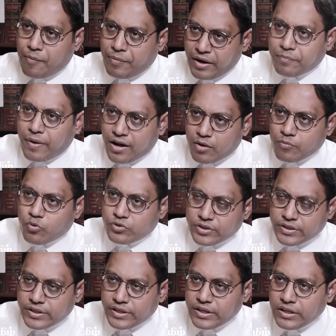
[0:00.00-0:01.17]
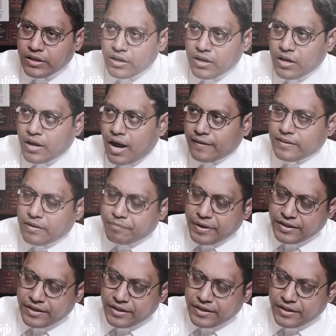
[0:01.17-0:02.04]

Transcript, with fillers: அப்படின்னு பார்க்கும்போது அந்த